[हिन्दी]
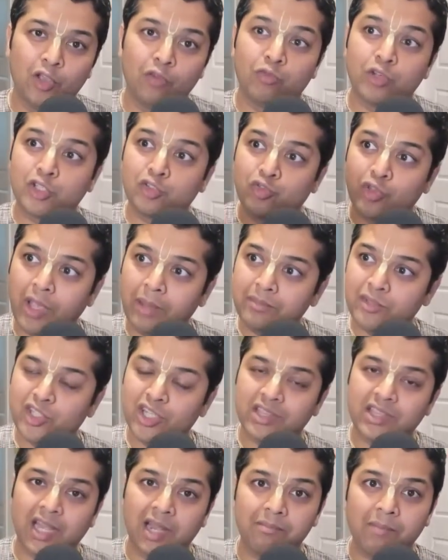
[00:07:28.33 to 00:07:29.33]
वो स्वयं
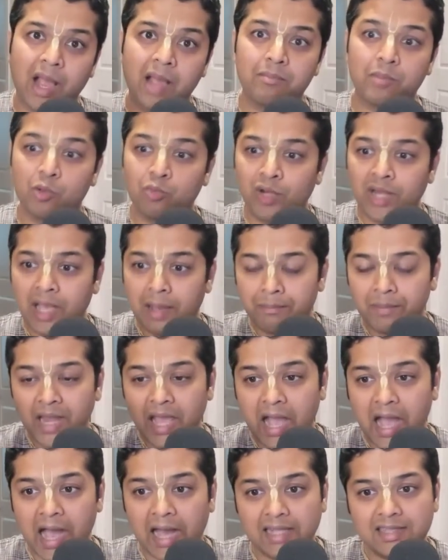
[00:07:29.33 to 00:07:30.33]
चेतन महाप्रभु ने अपने
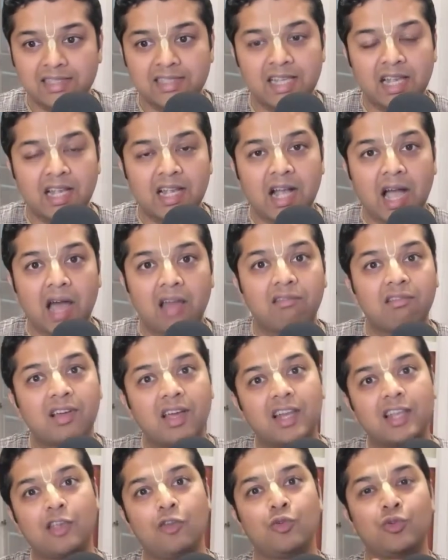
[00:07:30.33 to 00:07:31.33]
हाथ से कार्व
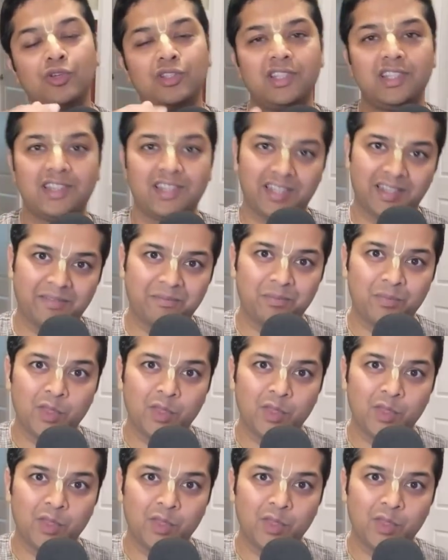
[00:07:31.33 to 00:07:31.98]
करके उनको दी थी